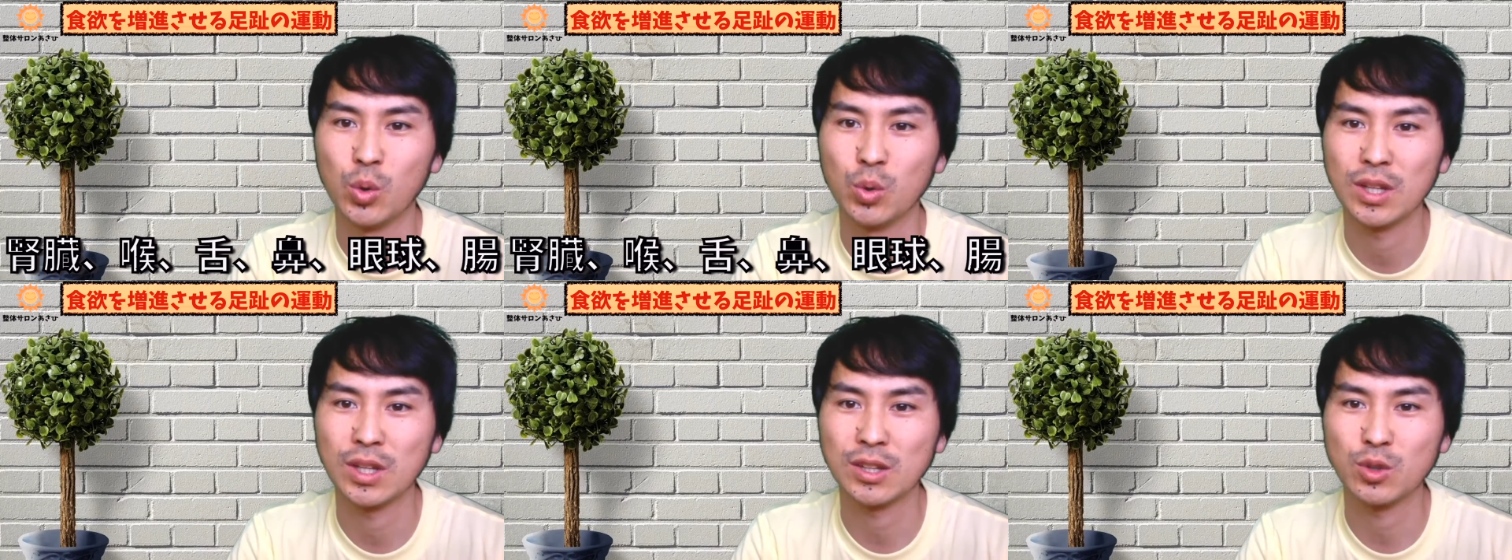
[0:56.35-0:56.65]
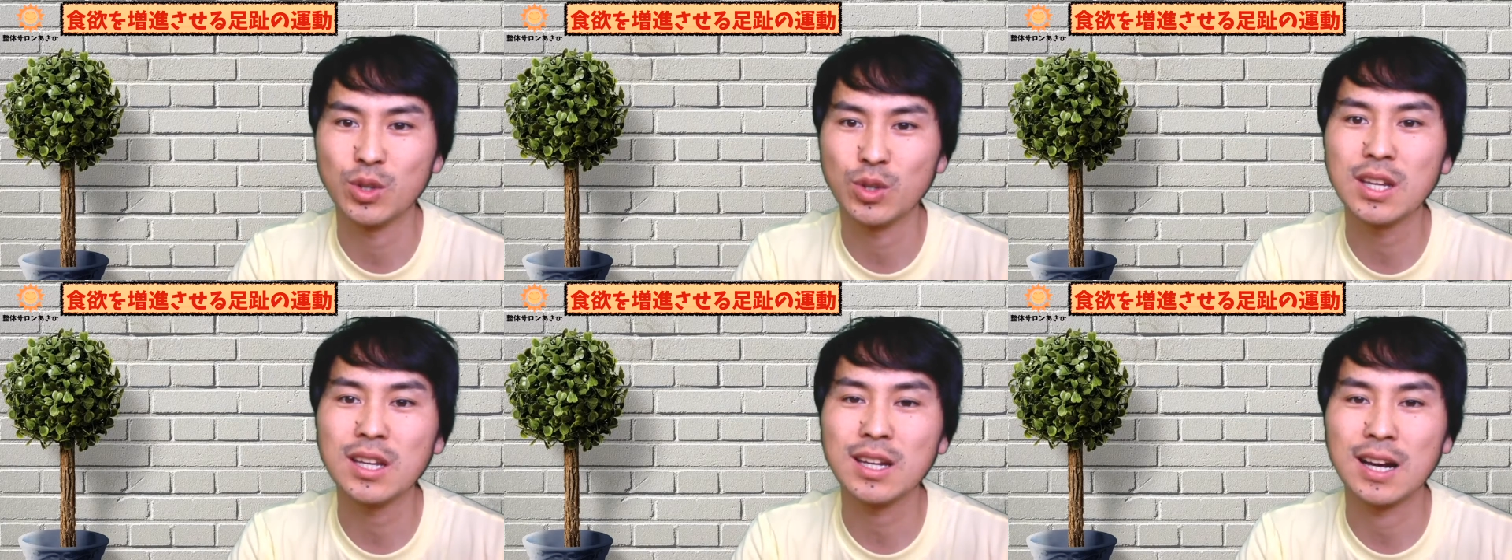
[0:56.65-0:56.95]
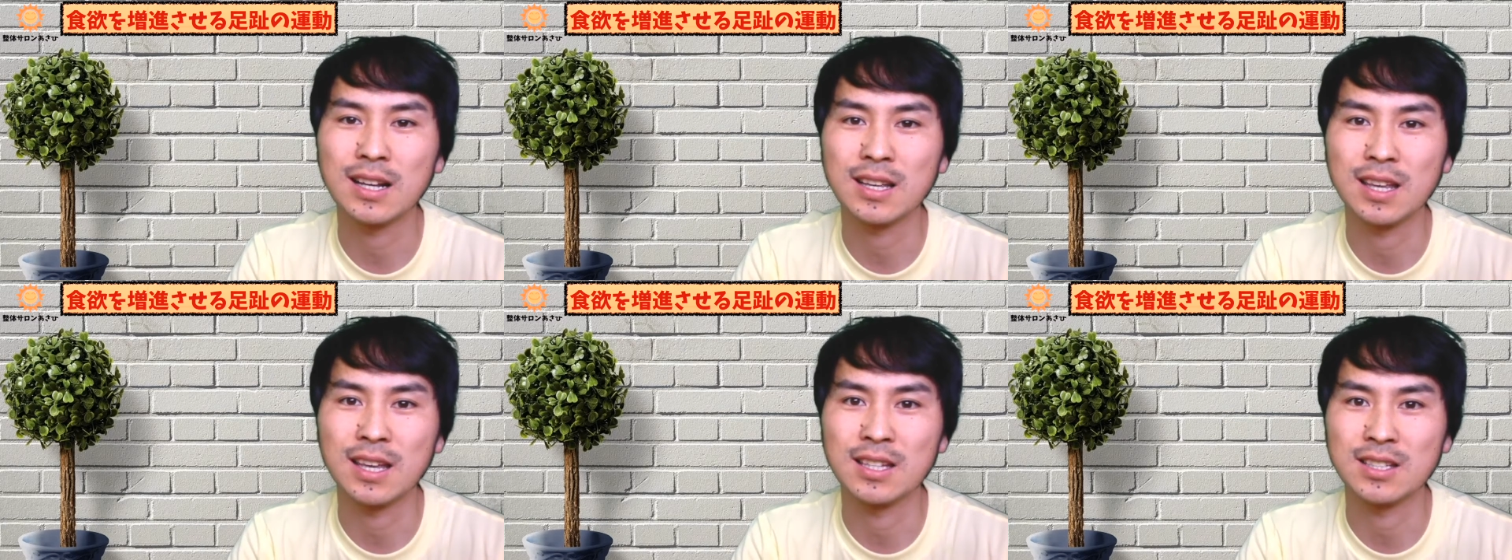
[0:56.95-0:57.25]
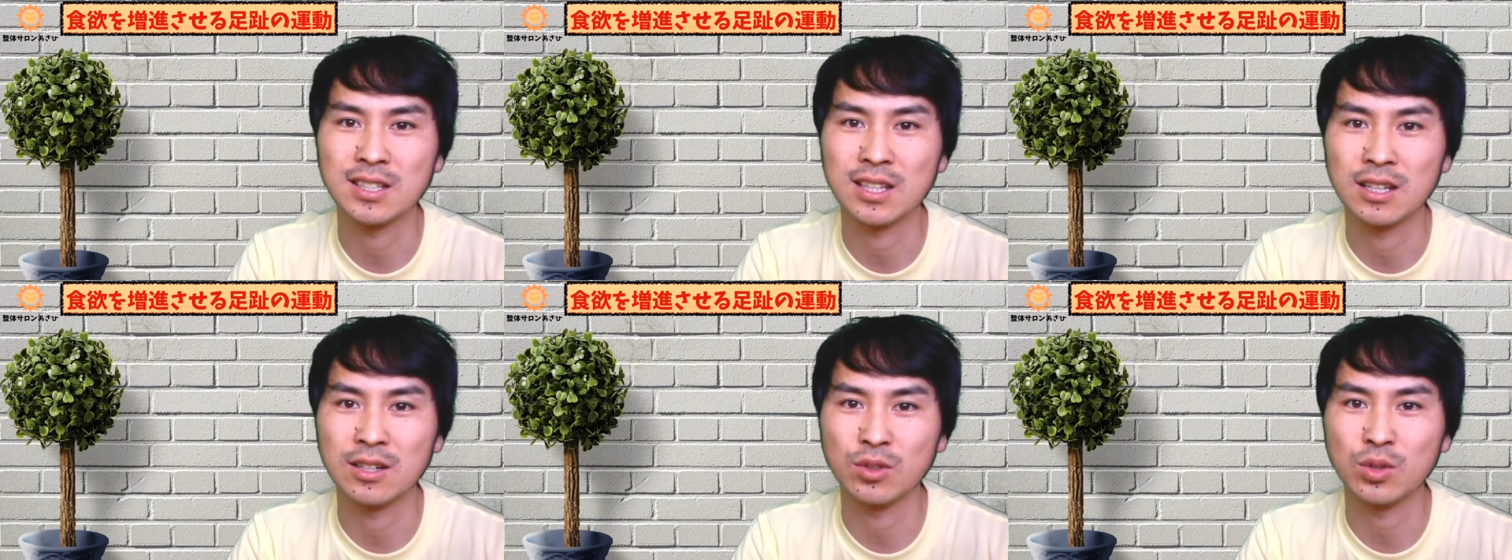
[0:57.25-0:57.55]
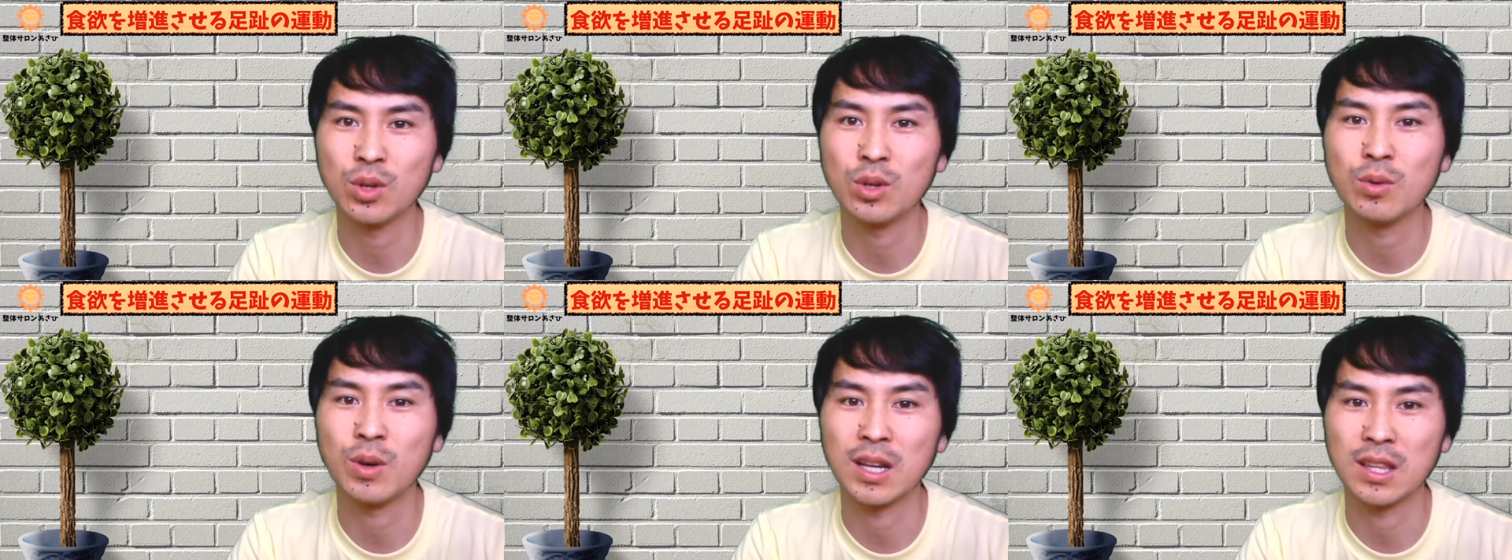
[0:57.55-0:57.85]
などに関係している
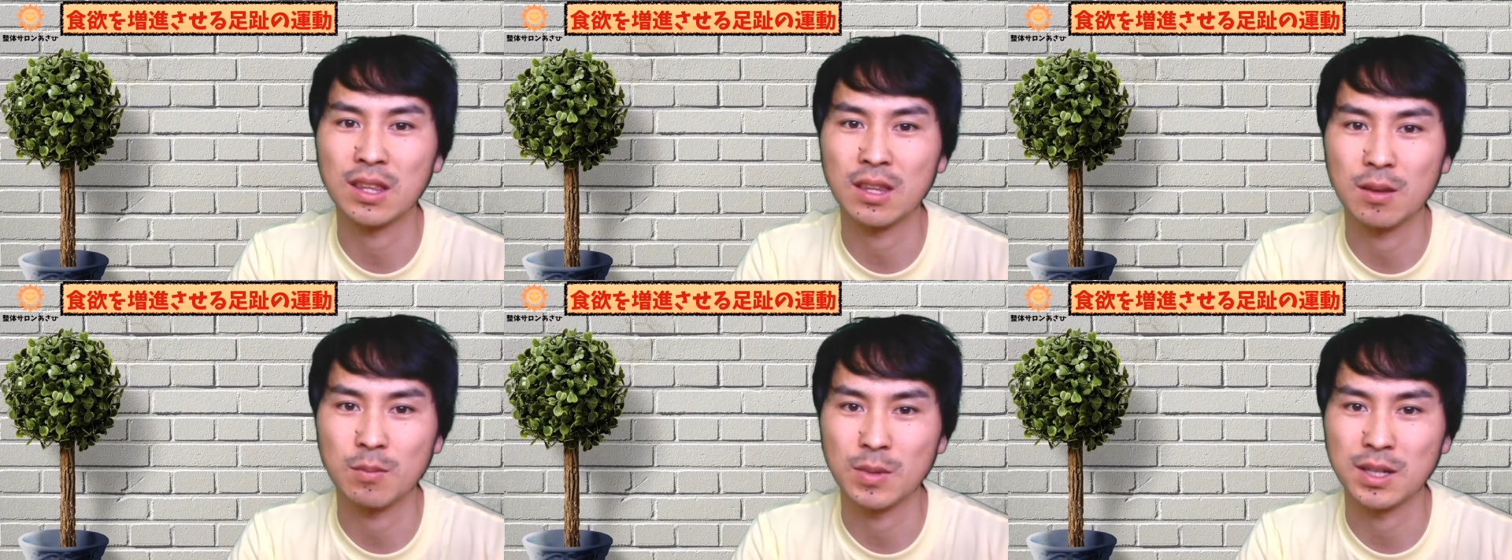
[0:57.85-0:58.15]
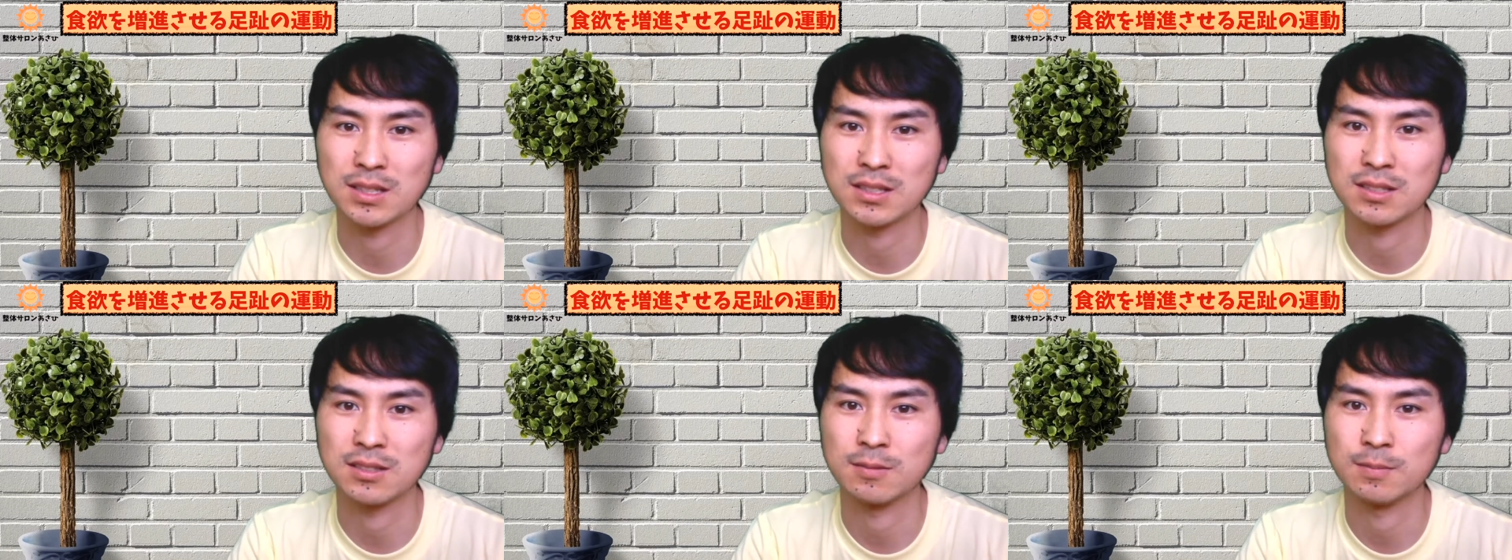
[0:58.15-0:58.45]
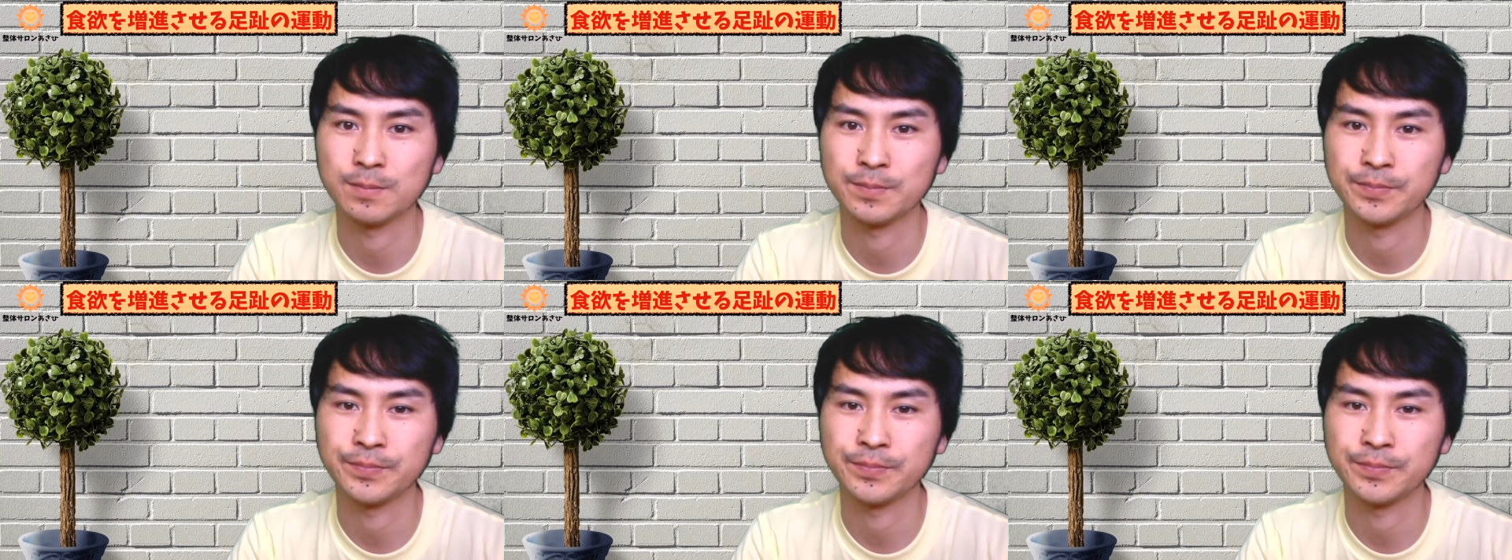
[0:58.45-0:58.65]
と言われています。